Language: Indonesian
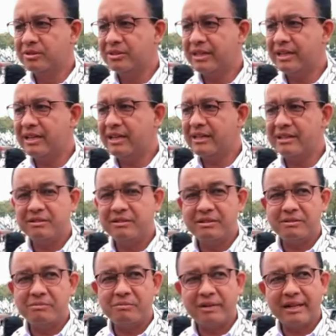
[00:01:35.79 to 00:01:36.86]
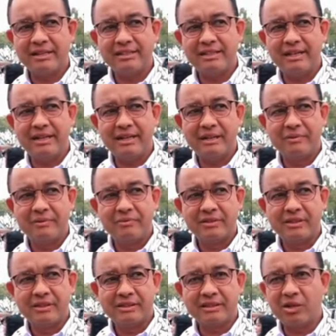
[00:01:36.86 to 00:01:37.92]
saya merasa
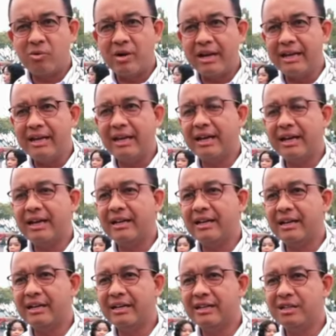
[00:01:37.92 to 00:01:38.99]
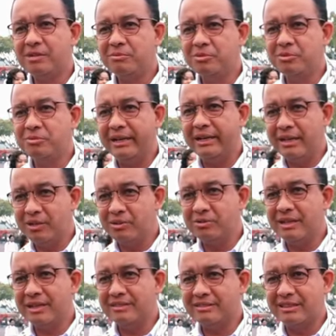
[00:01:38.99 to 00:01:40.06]
terwakilkan dengan Ibu
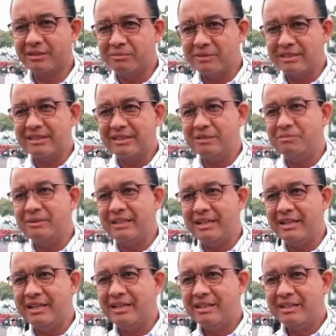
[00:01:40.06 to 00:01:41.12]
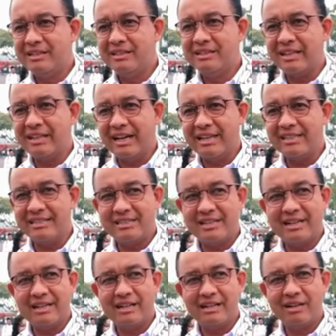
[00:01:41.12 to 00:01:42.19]
Menlu yang statement-statementnya di
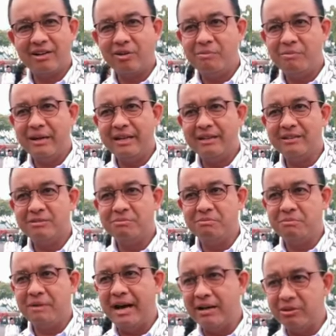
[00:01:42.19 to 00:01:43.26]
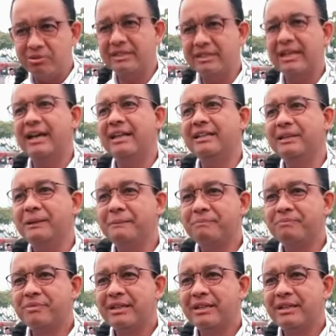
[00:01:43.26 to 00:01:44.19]
kancah global itu bagus sekali